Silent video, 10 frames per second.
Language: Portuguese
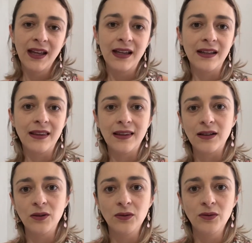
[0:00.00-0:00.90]

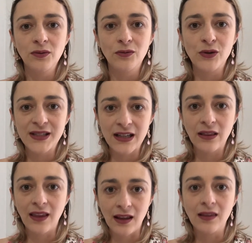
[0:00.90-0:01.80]
Então, você
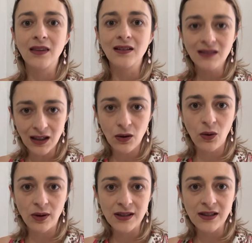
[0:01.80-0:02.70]
tem tanta
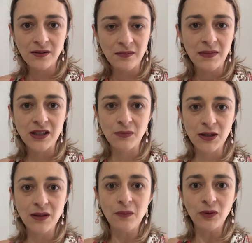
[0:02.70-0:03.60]
coisa, mas ao
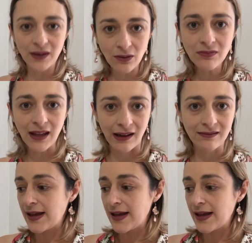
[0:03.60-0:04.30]
mesmo tempo não tem.